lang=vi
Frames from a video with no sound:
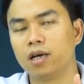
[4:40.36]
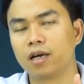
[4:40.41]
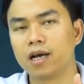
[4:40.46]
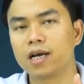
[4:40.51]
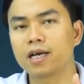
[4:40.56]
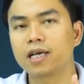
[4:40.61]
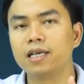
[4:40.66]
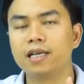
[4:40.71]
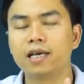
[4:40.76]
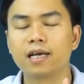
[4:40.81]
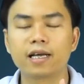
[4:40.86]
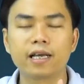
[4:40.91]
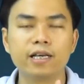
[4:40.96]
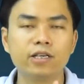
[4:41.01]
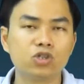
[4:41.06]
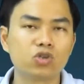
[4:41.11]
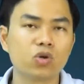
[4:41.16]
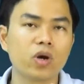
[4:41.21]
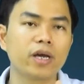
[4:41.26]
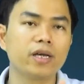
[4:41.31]
các kỹ năng
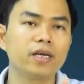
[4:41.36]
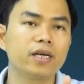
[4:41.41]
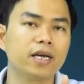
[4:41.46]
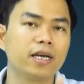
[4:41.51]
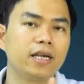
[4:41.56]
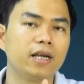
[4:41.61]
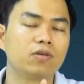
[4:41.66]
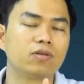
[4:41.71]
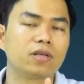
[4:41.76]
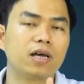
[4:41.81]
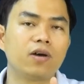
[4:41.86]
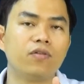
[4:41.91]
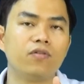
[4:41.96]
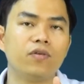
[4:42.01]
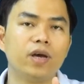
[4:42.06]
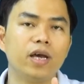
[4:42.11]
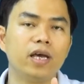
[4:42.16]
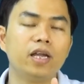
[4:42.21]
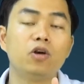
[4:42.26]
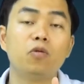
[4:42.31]
kinh doanh hay đào tạo
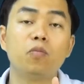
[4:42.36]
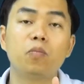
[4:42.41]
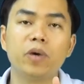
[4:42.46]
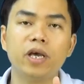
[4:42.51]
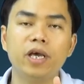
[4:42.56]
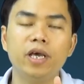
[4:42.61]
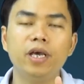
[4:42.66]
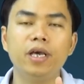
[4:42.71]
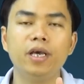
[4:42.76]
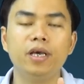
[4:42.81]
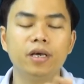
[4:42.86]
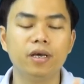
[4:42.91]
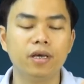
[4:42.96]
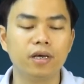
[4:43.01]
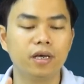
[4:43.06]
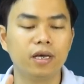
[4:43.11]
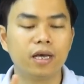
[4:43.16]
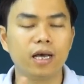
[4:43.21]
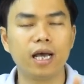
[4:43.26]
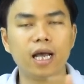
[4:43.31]
về NLP
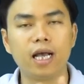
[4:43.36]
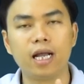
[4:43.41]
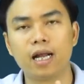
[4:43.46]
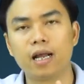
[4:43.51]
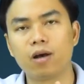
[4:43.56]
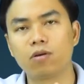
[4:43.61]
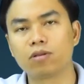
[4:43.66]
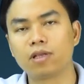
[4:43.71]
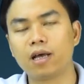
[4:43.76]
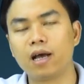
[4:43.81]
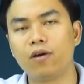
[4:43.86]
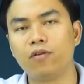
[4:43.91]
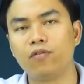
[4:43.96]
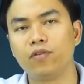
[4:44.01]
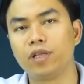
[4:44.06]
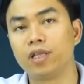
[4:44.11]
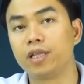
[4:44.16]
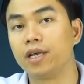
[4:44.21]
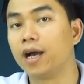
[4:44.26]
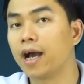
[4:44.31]
hay là đào tạo
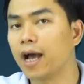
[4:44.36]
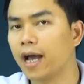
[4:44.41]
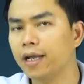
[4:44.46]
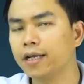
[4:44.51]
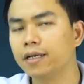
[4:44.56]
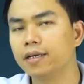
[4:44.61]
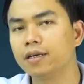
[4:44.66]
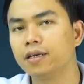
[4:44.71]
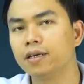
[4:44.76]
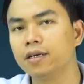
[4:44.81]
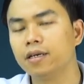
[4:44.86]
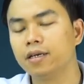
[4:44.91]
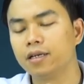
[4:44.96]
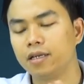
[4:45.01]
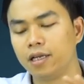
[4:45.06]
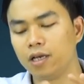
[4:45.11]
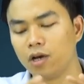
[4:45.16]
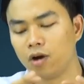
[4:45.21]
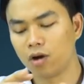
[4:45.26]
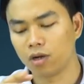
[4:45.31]
về tiếng Anh
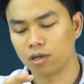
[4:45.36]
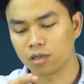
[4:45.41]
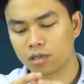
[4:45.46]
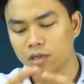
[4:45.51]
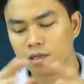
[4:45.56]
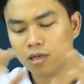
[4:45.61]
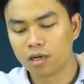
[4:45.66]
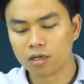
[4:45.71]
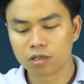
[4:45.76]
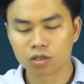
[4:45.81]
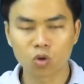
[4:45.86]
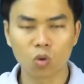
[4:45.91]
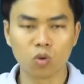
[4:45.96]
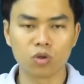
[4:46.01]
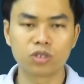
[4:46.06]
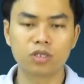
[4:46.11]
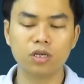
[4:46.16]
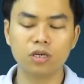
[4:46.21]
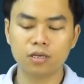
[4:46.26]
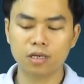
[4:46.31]
thì họ thường tổ
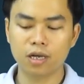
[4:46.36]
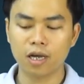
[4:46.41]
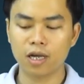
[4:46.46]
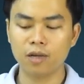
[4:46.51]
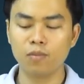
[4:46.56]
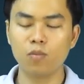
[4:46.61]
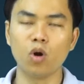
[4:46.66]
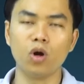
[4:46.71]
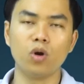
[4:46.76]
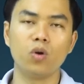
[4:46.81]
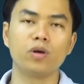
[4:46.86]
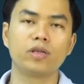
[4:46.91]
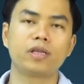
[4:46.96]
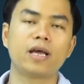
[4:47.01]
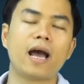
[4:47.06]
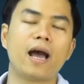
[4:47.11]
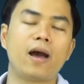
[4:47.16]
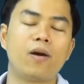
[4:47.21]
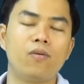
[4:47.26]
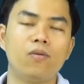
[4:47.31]
chức các cái buổi hội
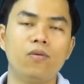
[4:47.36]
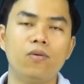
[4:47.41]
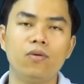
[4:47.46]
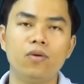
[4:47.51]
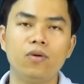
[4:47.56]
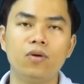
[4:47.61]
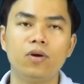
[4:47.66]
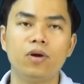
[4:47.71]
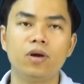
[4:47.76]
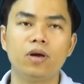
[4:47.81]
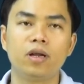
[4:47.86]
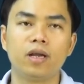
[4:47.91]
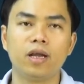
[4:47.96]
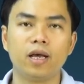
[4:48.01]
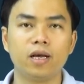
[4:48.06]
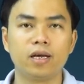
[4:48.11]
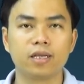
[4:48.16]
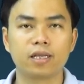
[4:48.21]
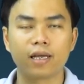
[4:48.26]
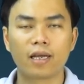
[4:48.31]
thảo
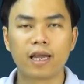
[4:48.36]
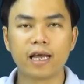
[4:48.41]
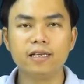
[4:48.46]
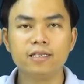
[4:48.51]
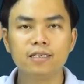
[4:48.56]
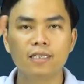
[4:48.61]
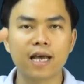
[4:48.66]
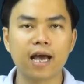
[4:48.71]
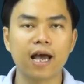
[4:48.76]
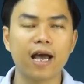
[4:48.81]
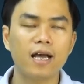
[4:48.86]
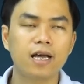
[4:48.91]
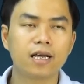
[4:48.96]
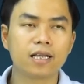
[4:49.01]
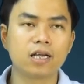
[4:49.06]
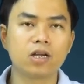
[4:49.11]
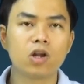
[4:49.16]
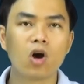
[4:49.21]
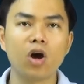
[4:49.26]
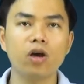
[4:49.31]
để người ta đánh giá người
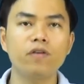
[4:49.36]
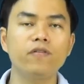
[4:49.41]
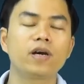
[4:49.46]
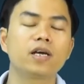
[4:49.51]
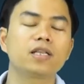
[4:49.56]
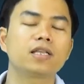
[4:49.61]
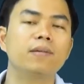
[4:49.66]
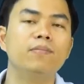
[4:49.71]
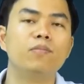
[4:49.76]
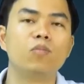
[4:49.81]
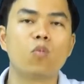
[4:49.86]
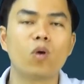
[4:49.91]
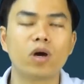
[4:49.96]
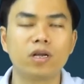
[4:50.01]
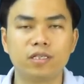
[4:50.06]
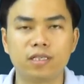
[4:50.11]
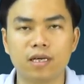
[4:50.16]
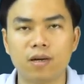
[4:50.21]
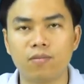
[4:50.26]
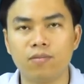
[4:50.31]
ta nói về cái tầm
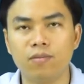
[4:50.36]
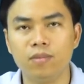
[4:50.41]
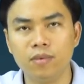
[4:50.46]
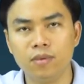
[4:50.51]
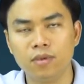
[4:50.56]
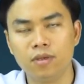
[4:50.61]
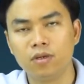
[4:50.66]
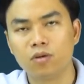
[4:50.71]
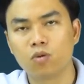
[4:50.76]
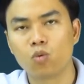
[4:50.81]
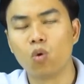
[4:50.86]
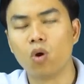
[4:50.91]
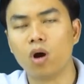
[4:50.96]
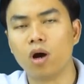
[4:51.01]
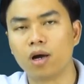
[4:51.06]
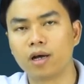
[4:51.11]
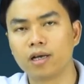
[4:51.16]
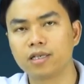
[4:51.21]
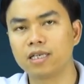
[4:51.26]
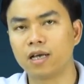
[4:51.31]
quan trọng
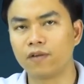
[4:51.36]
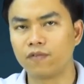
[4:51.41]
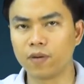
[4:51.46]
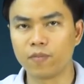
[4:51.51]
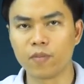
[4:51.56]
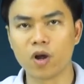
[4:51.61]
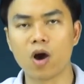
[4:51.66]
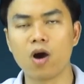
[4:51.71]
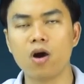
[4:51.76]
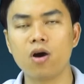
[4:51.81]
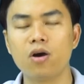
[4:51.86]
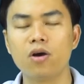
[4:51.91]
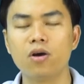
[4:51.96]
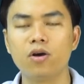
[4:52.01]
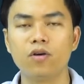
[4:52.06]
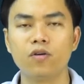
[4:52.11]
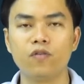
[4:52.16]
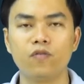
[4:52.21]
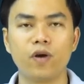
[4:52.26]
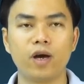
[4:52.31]
của cái sản phẩm đó
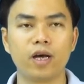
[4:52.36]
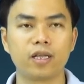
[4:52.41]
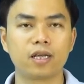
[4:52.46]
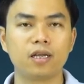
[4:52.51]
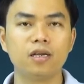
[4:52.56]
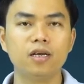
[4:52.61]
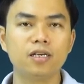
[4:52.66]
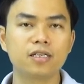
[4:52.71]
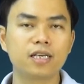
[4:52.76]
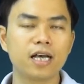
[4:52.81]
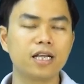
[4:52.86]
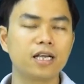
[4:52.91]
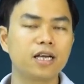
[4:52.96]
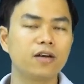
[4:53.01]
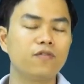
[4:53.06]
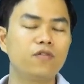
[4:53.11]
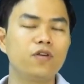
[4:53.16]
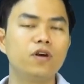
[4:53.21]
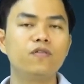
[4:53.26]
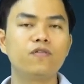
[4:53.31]
và người ta đưa ra những
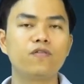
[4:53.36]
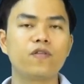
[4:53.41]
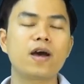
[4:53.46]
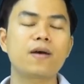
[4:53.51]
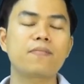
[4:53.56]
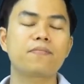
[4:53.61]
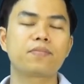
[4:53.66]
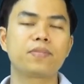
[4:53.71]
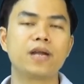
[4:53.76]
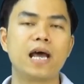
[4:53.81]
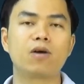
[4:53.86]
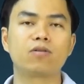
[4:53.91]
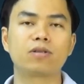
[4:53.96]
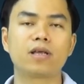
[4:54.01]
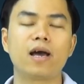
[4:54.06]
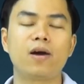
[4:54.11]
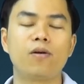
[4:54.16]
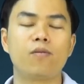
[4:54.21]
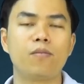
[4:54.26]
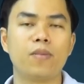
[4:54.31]
cái phương pháp đào
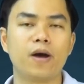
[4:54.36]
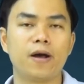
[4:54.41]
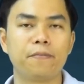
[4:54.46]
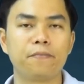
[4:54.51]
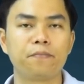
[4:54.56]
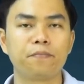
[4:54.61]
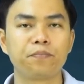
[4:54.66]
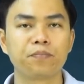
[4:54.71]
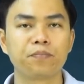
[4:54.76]
tạo mà